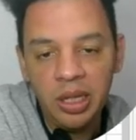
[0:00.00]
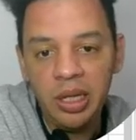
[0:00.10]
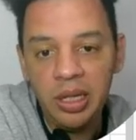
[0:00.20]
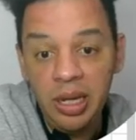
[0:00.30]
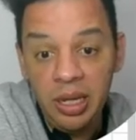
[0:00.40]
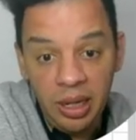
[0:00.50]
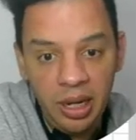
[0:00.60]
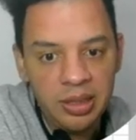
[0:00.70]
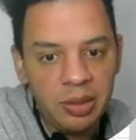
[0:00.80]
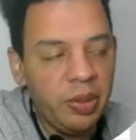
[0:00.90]
é 30
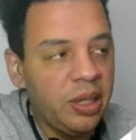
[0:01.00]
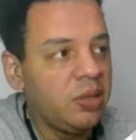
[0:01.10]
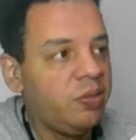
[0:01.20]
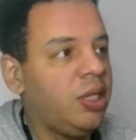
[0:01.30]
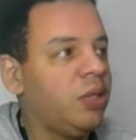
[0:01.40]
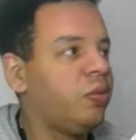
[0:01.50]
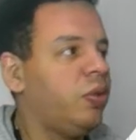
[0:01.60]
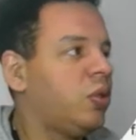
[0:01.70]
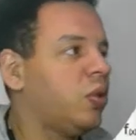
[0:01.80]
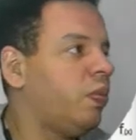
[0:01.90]
reais apenas,
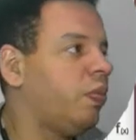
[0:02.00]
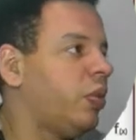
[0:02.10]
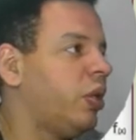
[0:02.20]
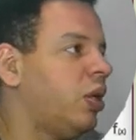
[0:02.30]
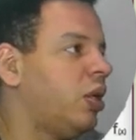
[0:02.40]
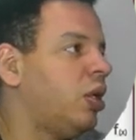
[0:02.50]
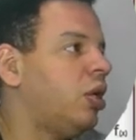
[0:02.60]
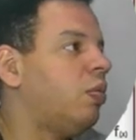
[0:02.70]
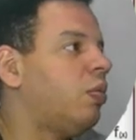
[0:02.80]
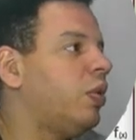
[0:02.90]
fechou?
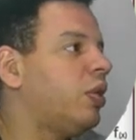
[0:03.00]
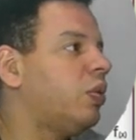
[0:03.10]
Bom,